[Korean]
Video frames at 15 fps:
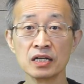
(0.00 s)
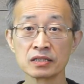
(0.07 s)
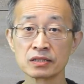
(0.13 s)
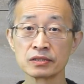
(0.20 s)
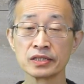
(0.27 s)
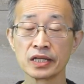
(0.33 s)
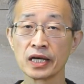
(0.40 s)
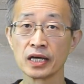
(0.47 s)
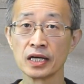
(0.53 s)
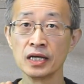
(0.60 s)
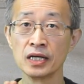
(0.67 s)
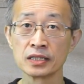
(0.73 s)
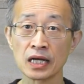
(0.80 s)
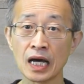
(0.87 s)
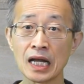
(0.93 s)
그런데
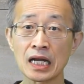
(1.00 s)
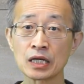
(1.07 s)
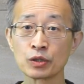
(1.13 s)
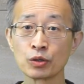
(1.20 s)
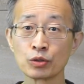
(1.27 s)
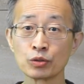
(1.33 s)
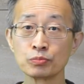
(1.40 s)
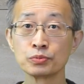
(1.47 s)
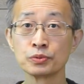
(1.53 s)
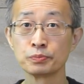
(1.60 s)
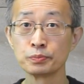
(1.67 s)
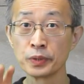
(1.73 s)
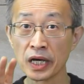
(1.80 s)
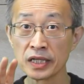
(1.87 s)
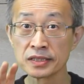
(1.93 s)
타락하고
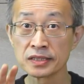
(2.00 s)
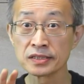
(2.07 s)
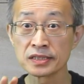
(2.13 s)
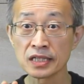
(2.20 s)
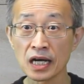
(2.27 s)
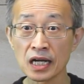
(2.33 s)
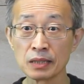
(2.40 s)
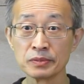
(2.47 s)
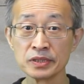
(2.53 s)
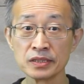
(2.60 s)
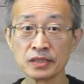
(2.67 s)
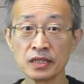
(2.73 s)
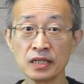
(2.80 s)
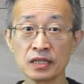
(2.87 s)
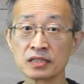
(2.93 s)
부패한 그
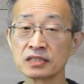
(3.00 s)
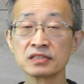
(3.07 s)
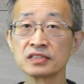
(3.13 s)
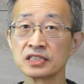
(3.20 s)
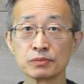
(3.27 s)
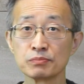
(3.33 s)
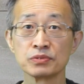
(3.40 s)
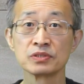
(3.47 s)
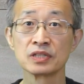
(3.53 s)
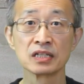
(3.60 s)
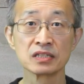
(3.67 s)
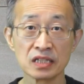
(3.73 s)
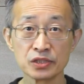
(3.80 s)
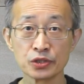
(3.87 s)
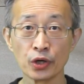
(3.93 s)
사람은 그것이
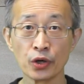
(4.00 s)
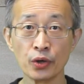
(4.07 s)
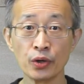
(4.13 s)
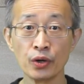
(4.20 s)
불가능하죠.